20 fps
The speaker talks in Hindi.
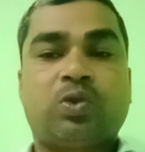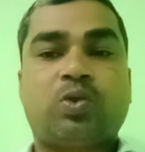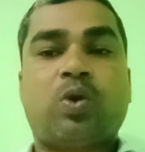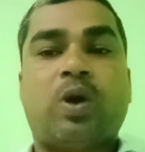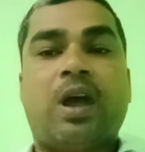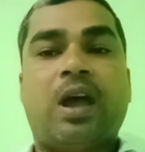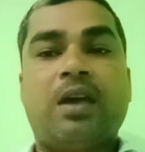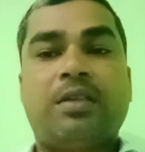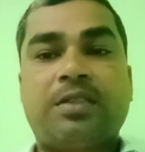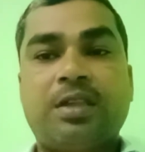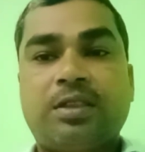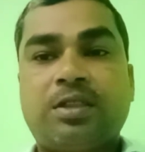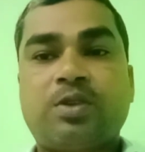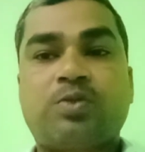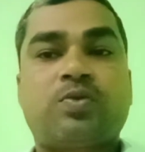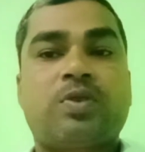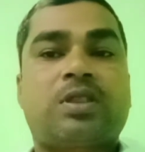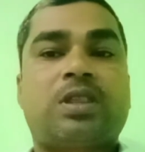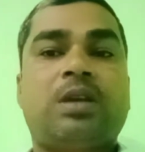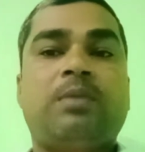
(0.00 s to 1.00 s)
तो ऐसी
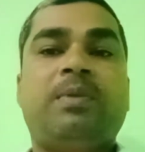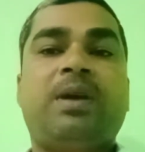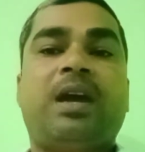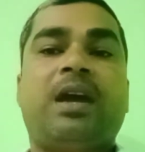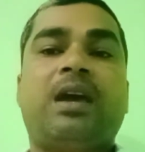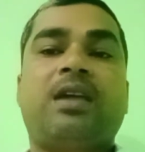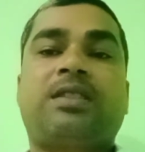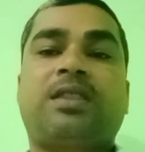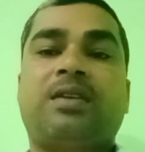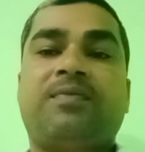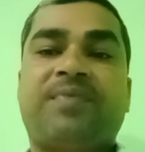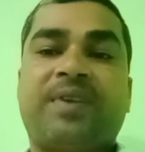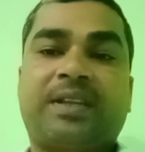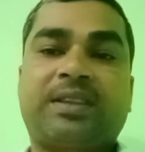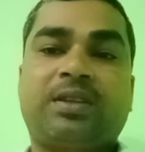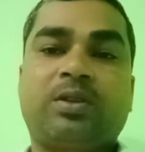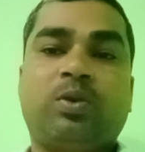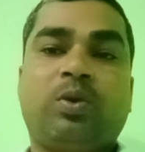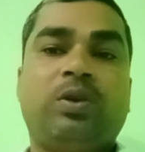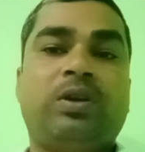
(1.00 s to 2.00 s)
सिचुएशन में ऐसे
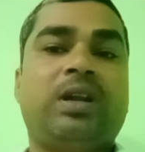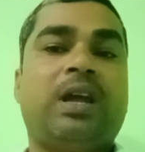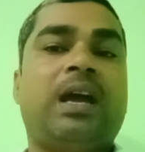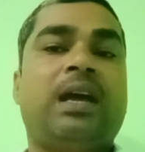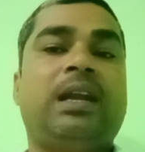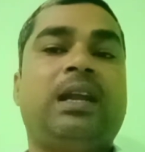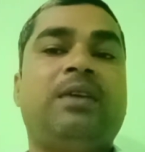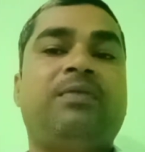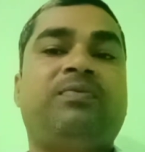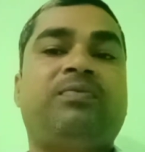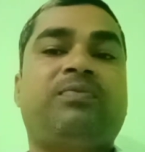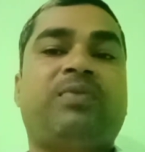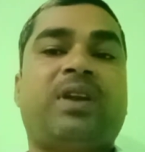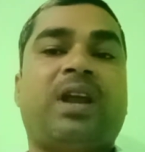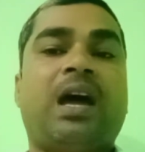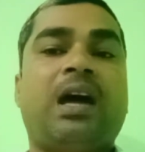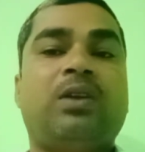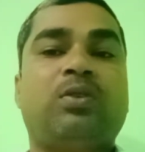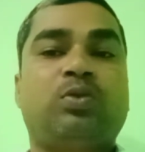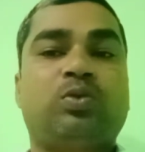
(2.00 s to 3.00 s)
व्यक्ति को न्यायालय
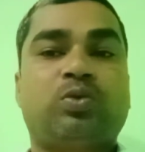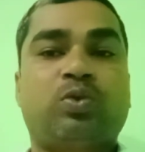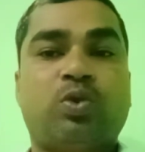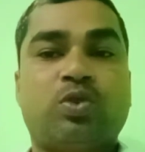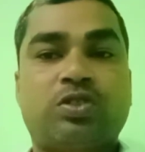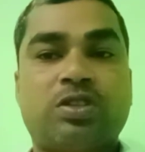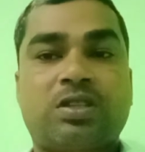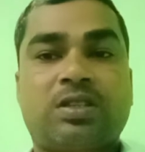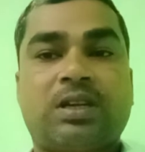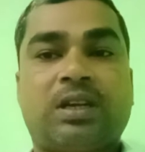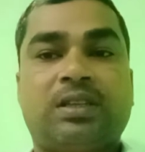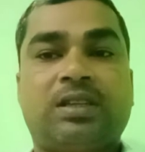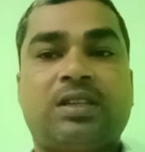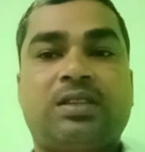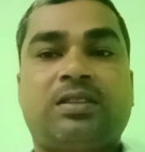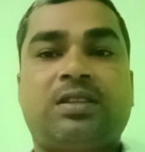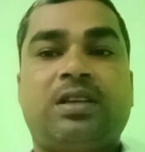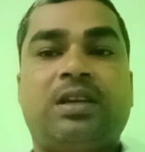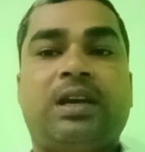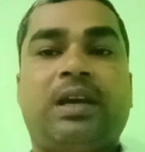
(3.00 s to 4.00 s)
फरार उद्घोषित कर
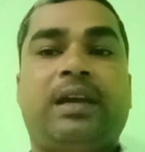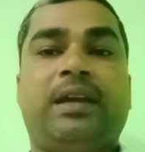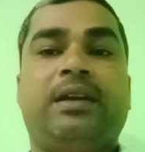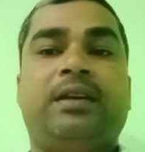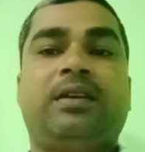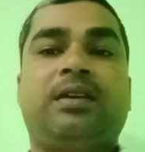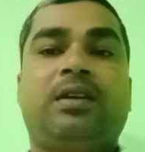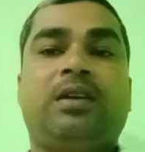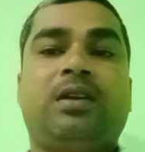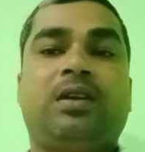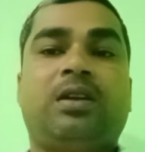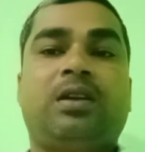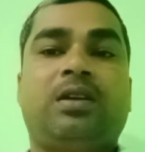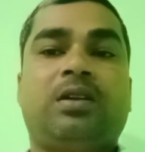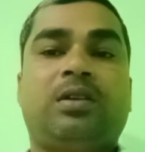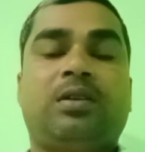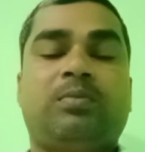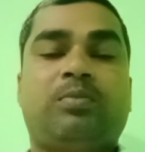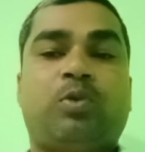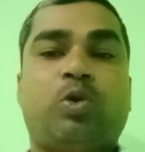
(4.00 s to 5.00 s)
देती है
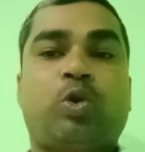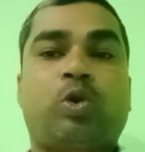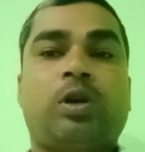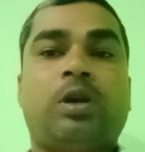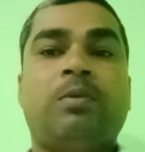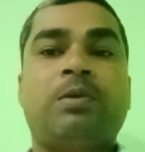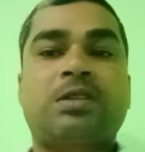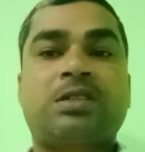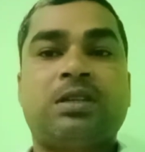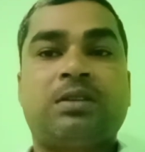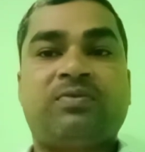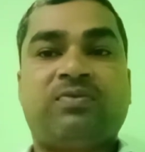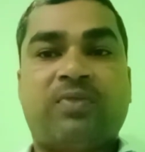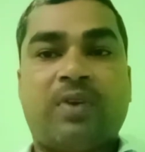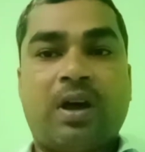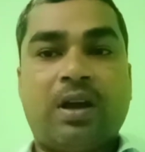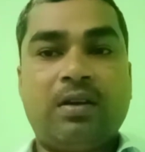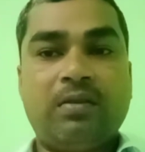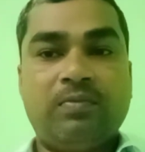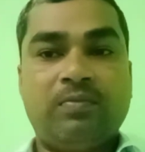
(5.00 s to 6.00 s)
प्रोक्लेमेशन
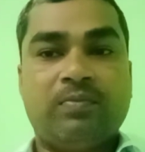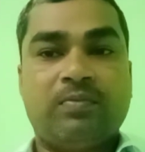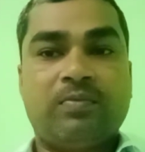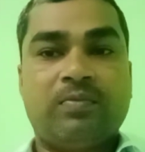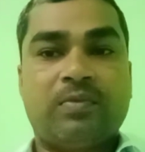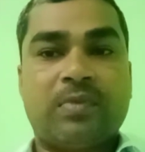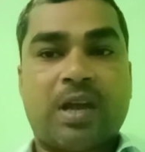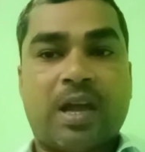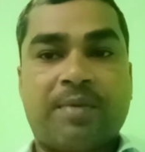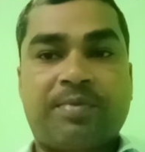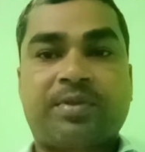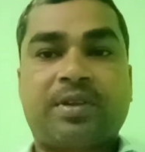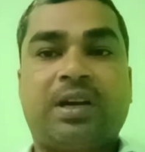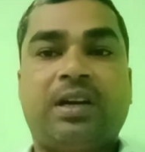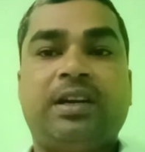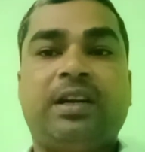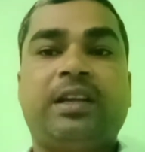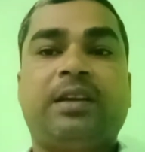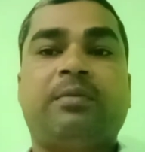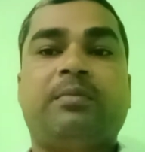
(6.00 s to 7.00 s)
फॉर
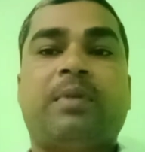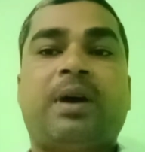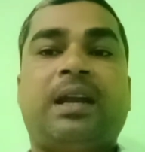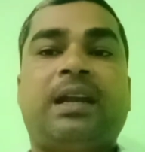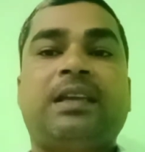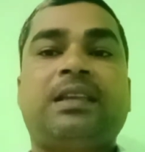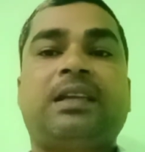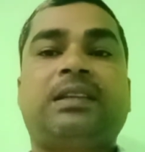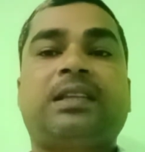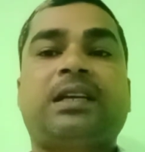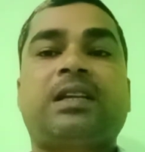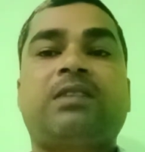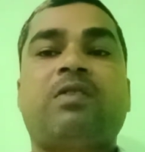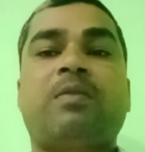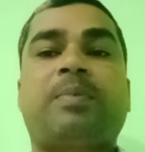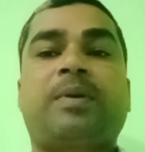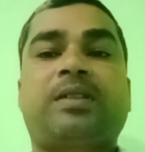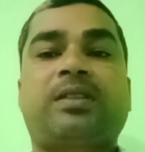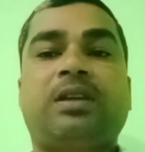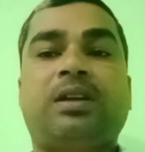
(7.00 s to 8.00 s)
एब्सकांडिंग माना जाता कि
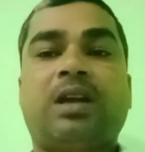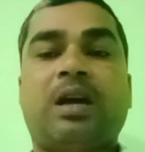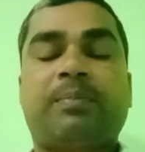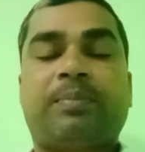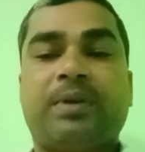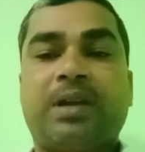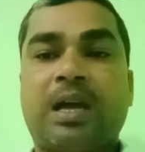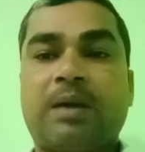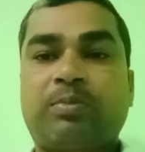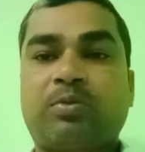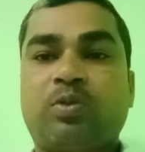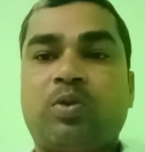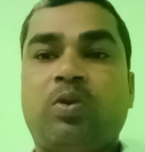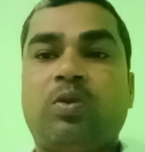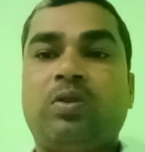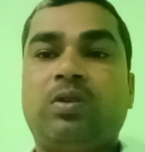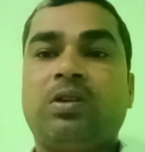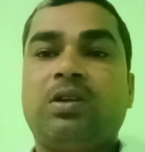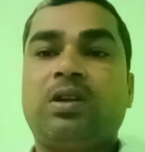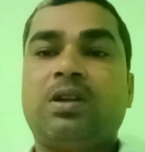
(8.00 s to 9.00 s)
वह पर्सन अपने आप को
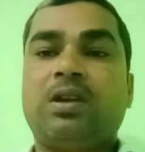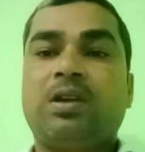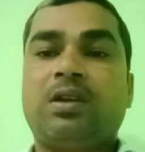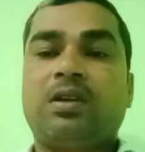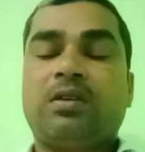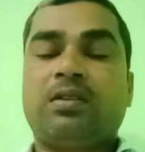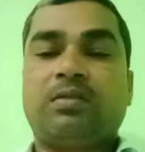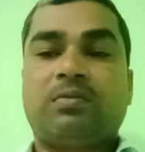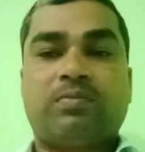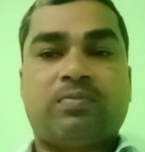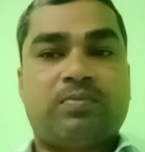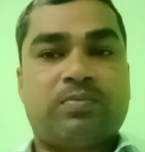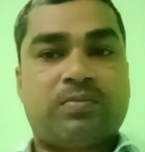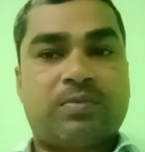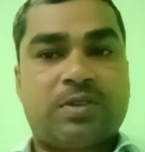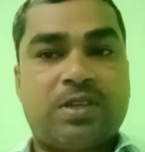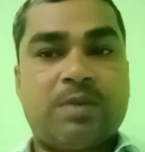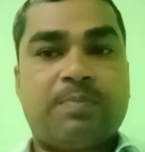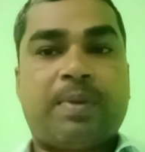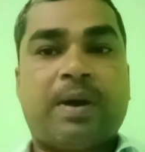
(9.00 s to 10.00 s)

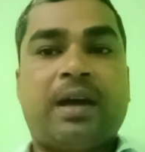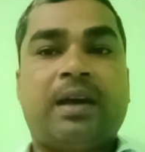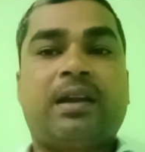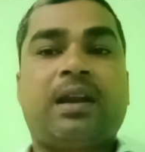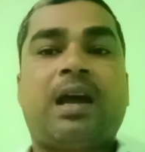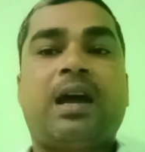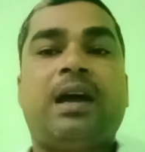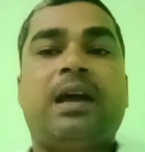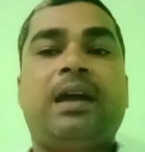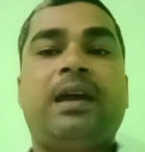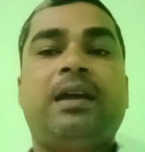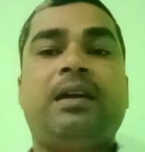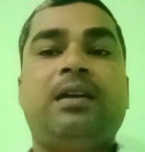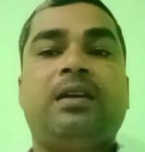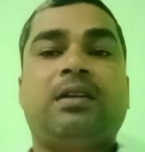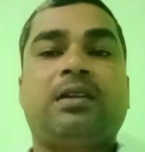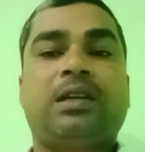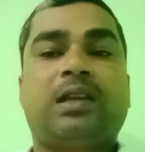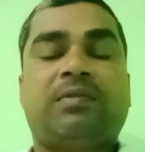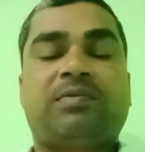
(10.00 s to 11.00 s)
छिपा रहा है
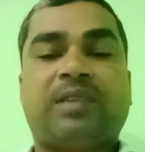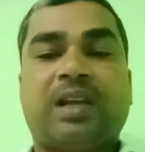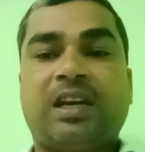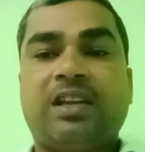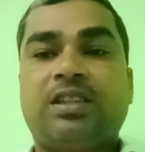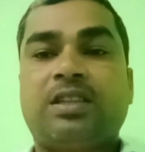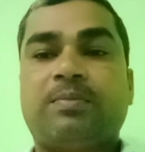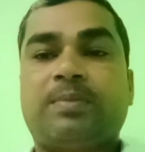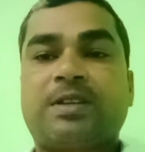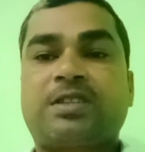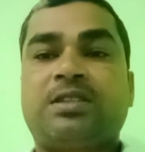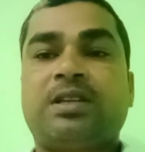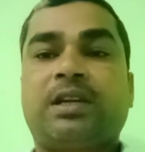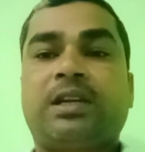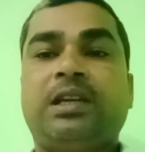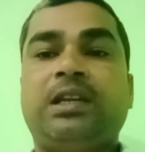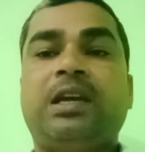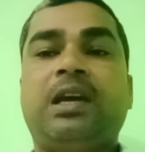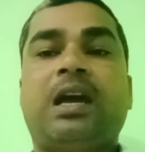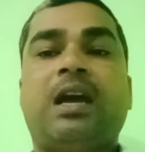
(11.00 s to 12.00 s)
गिरफ्तारी से बचने
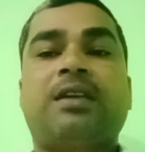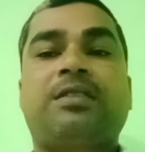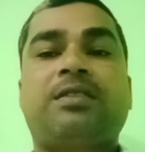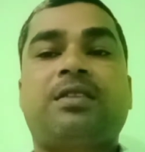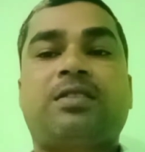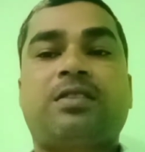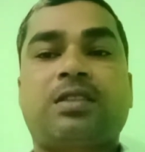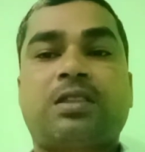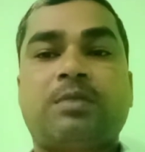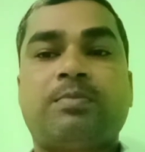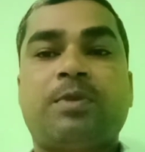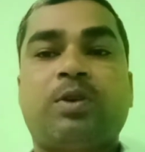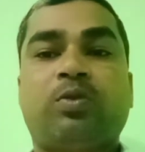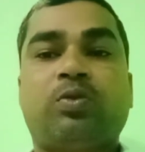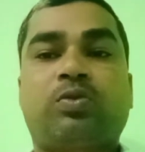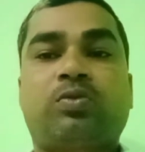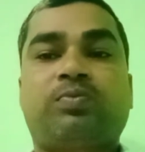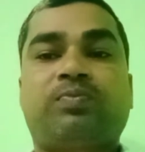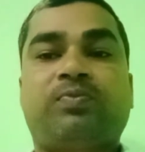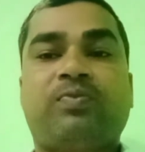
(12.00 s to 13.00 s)
के लिए ऐसी स्थिति में
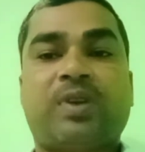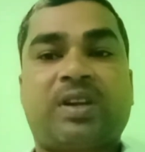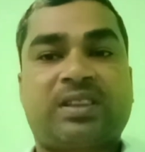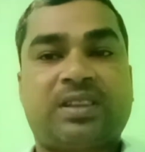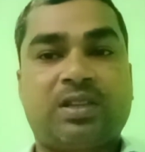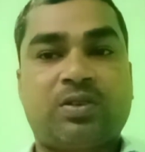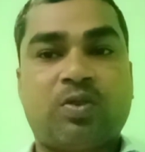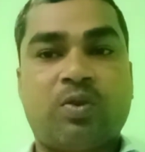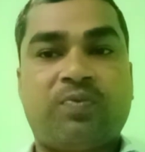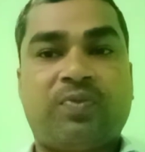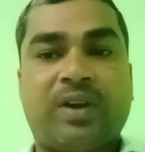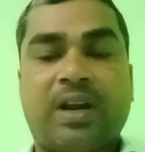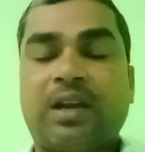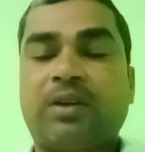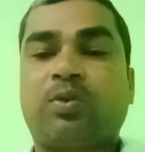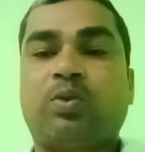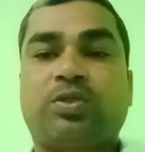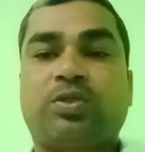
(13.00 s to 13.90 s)
उस व्यक्ति को फरार